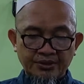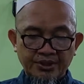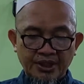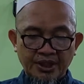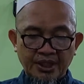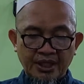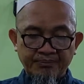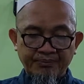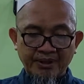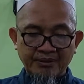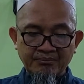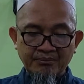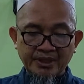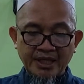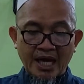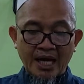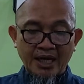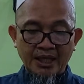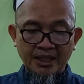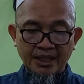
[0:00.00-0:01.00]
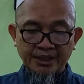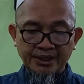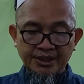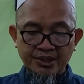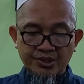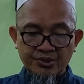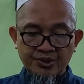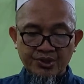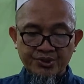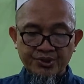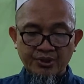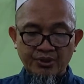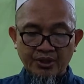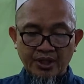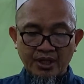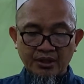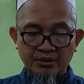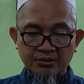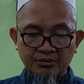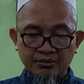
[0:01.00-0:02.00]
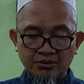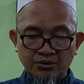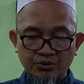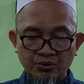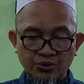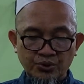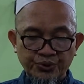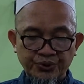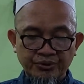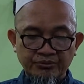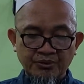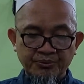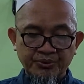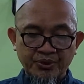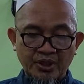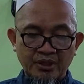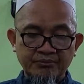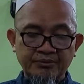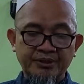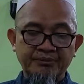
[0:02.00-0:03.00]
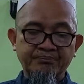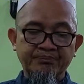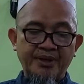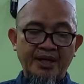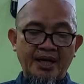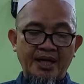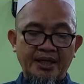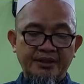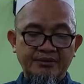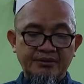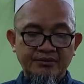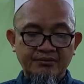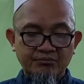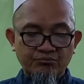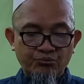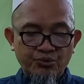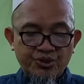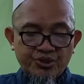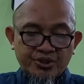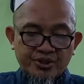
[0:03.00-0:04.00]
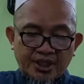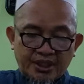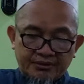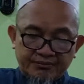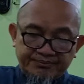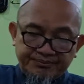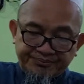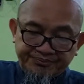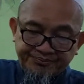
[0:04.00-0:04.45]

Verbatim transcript: tidak dapat menghalangi seseorang untuk memperoleh manfaat miskat